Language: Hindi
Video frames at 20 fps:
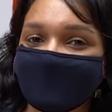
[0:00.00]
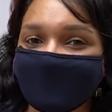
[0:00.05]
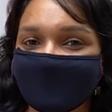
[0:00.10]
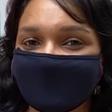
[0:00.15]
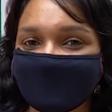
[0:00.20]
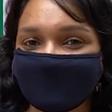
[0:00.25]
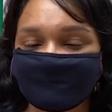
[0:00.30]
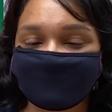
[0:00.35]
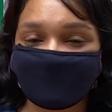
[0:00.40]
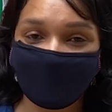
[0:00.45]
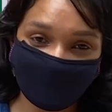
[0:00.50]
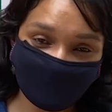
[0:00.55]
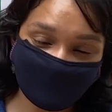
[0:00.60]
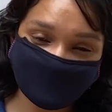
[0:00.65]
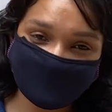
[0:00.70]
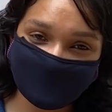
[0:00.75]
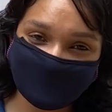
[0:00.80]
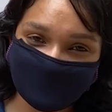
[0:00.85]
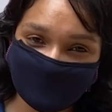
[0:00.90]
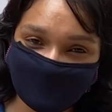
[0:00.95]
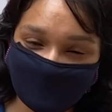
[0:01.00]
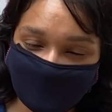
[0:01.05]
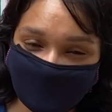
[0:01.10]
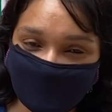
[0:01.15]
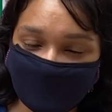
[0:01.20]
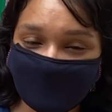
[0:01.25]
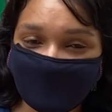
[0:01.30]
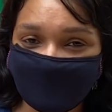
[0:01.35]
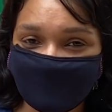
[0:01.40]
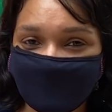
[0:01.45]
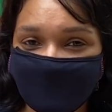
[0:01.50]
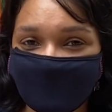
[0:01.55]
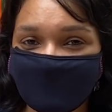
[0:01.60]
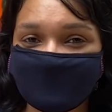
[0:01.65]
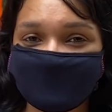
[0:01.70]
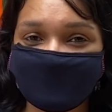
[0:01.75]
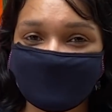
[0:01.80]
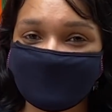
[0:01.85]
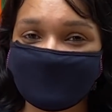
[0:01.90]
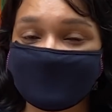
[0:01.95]
एंड हैव अ कॉन्वर्सेशन विद हर
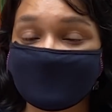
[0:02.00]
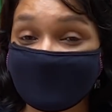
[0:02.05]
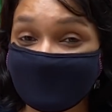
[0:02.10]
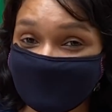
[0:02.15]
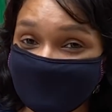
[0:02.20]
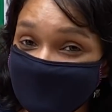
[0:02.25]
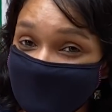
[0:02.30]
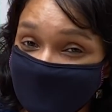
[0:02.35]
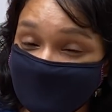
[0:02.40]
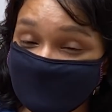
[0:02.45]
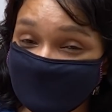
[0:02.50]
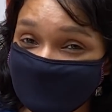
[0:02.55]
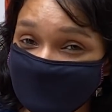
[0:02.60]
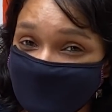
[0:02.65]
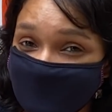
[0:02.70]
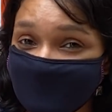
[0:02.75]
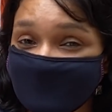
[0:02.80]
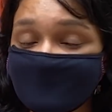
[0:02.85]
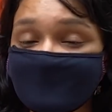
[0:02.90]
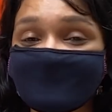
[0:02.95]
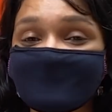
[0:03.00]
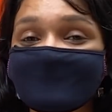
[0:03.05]
अबाउट हर कैंडिडेचर